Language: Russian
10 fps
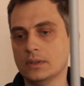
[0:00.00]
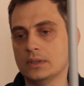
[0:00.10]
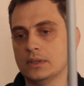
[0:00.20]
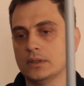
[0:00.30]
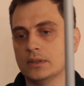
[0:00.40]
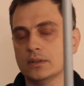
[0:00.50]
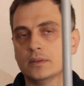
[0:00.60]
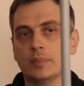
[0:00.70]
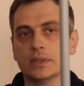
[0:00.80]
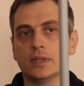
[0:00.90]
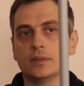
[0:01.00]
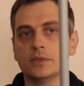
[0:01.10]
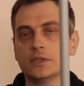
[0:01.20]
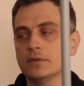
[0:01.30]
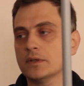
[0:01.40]
и подали
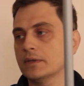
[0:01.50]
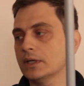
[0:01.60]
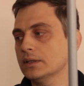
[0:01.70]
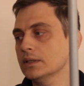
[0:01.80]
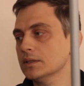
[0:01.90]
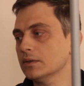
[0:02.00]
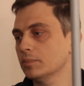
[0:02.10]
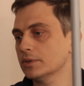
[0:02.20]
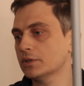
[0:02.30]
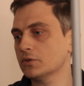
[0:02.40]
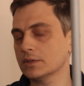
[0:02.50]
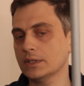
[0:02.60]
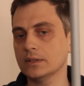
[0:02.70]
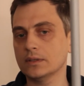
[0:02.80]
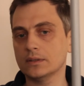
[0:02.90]
мотивированные ходатайства, после чего
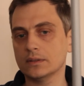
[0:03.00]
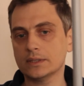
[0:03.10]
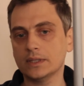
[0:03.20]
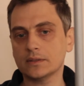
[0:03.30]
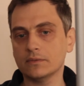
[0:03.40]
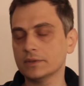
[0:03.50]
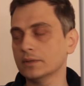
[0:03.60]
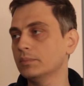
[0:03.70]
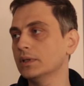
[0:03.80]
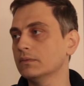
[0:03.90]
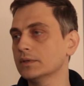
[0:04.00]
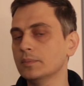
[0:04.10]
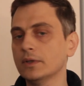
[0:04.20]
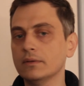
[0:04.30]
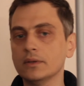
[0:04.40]
следствие было
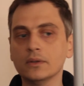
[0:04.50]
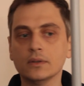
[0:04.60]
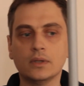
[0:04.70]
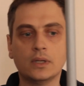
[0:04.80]
возобновлено.